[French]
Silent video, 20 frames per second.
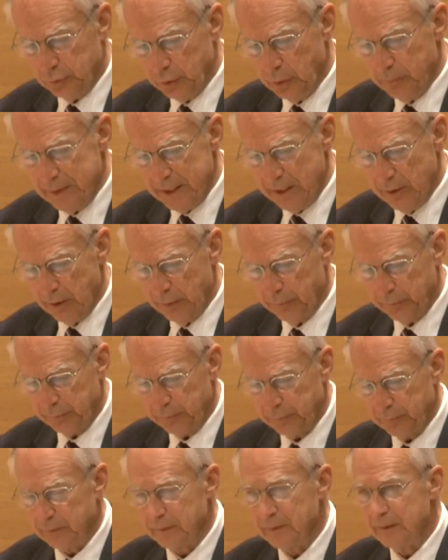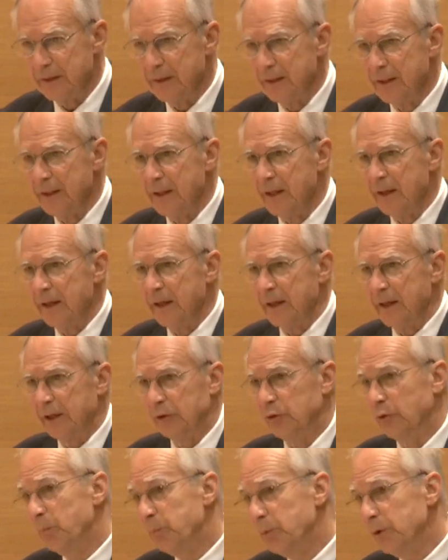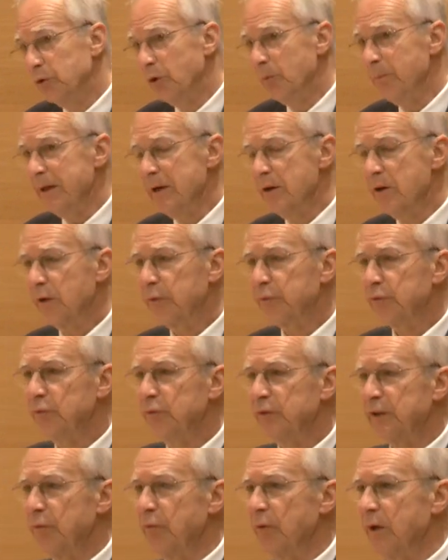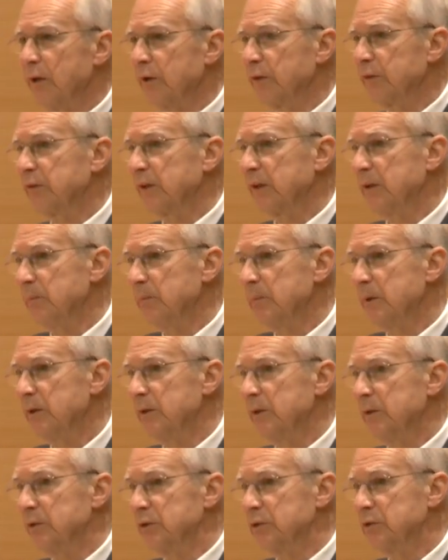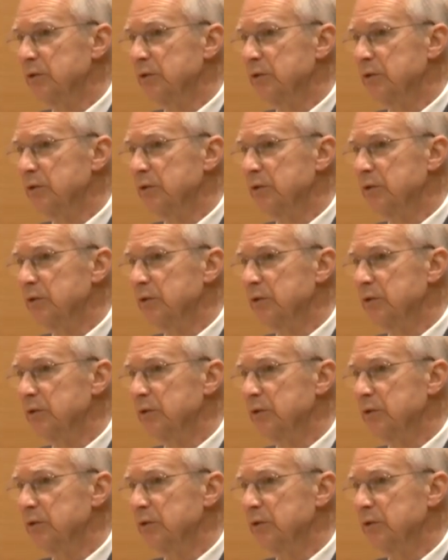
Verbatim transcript: 2009. Euh, et depuis 2009, nous avons un enseignement,